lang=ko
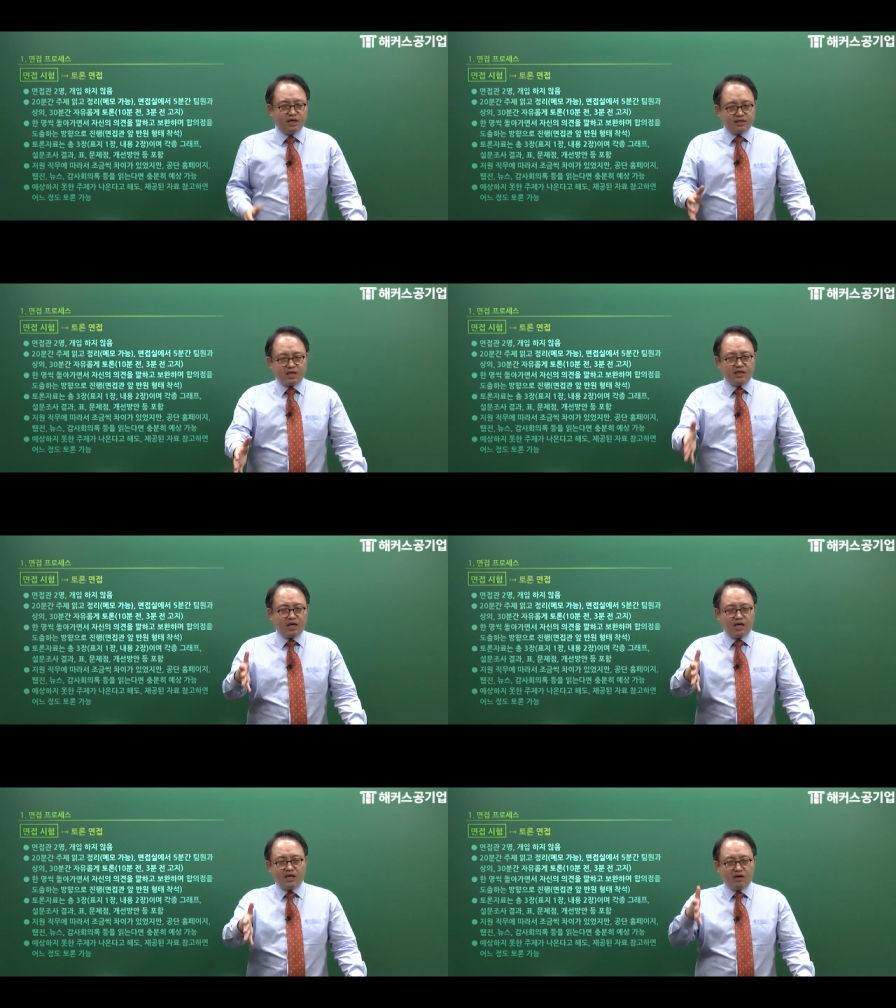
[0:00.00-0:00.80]
상대
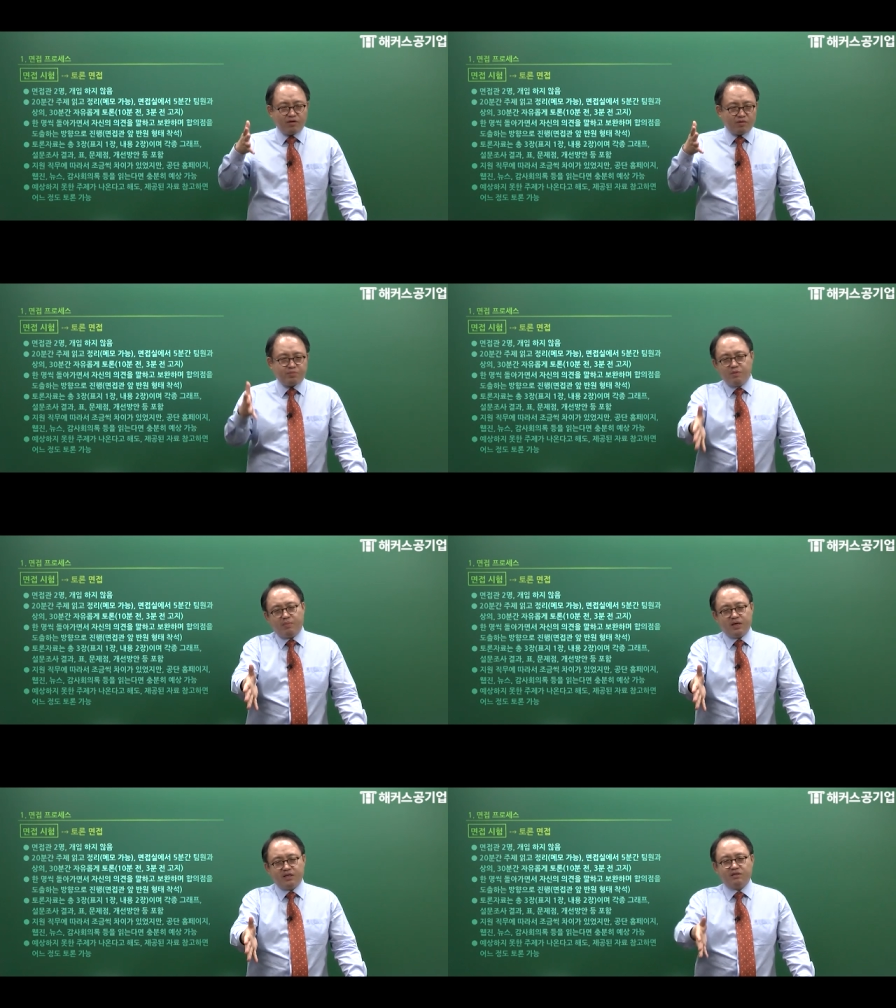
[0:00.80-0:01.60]
얘기한 거를
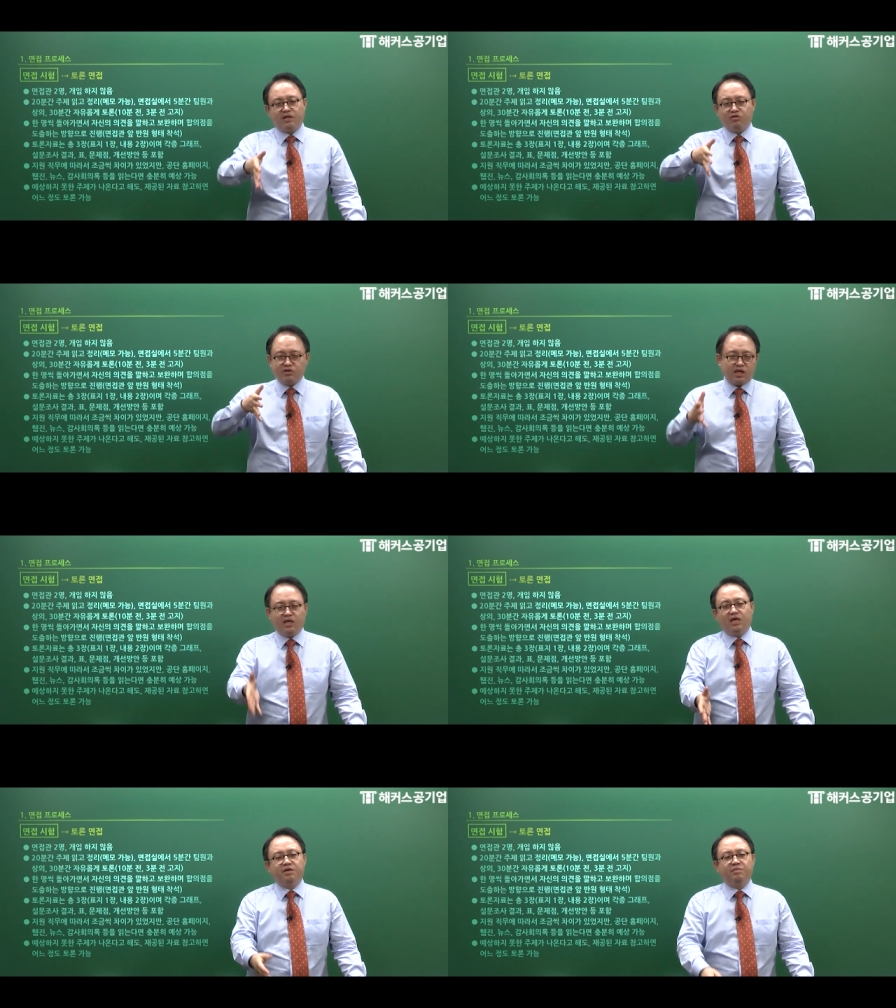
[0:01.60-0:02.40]
비판해서라도
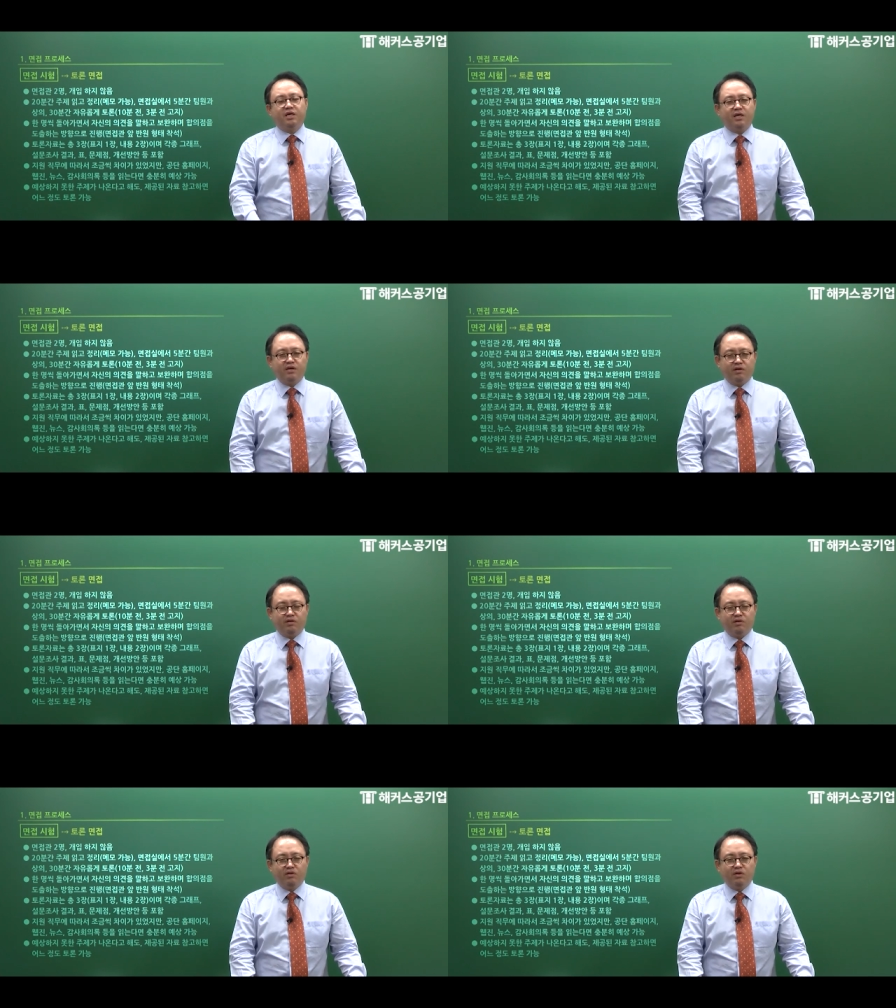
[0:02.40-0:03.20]
자기 얘기만 해요